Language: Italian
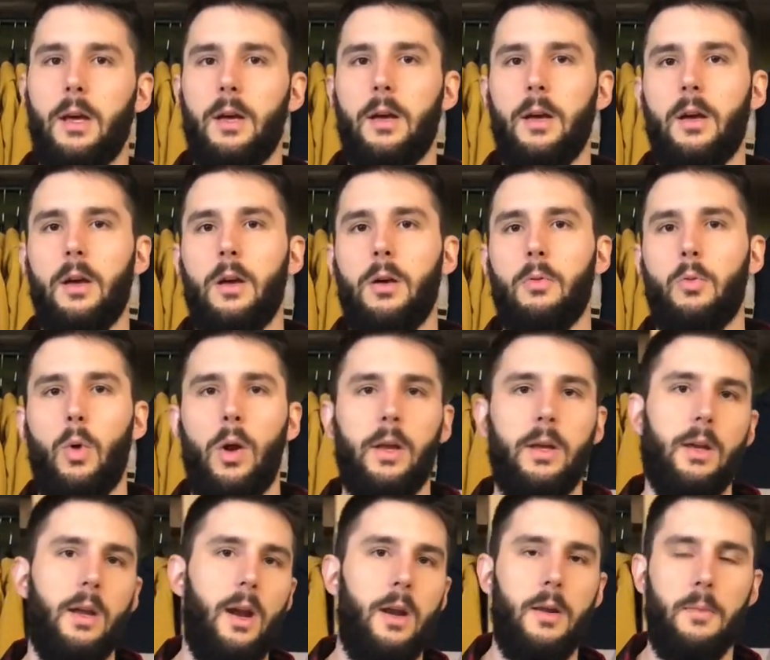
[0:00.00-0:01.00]
eh,
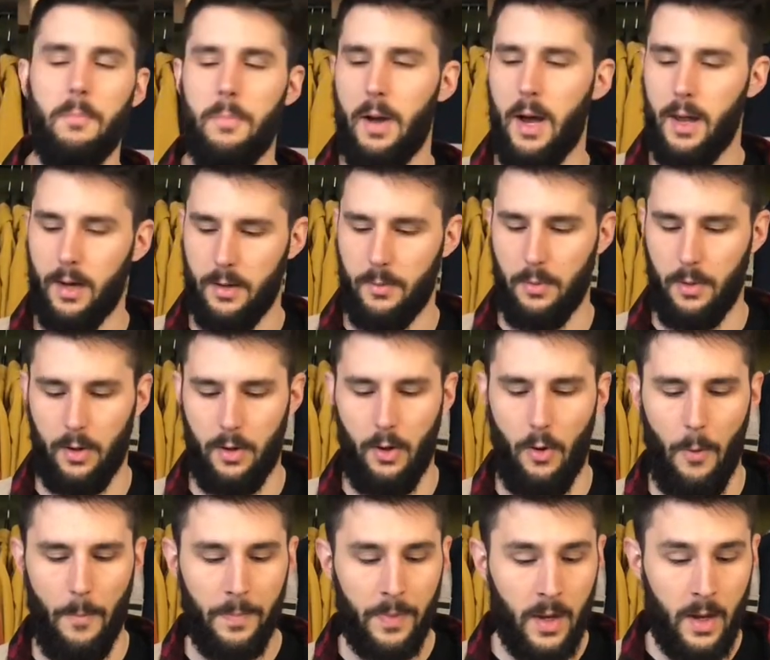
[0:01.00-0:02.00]
qualche running park, perché no.